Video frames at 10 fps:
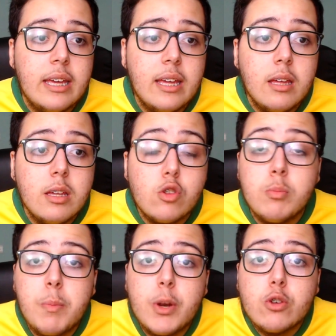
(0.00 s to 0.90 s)
e
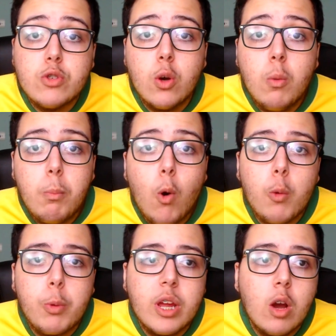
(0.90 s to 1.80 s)
isso me prejudica um
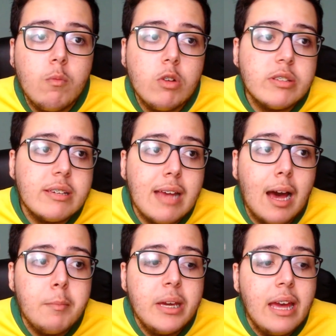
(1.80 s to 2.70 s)
pouco, porque como vocês
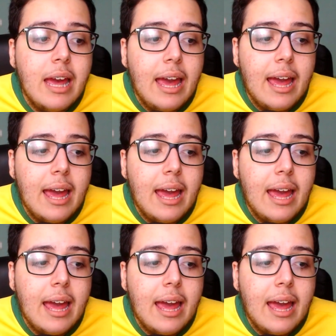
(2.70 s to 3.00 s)
sabem,